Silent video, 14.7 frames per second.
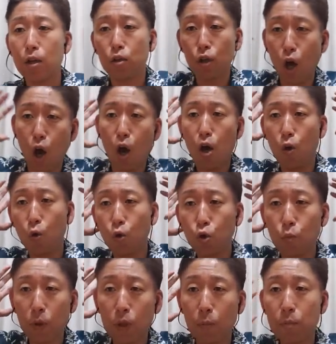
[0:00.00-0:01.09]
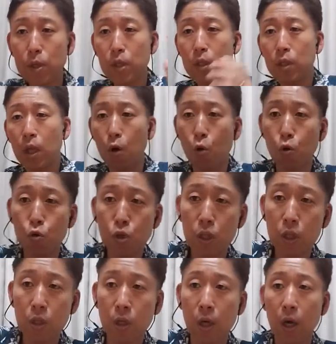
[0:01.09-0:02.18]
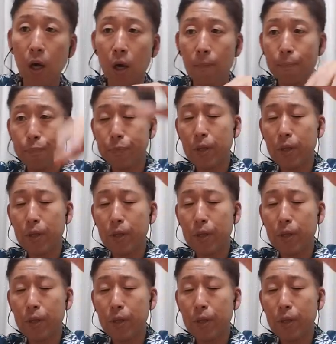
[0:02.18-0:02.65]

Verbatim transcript: さあ今度またみんな6人が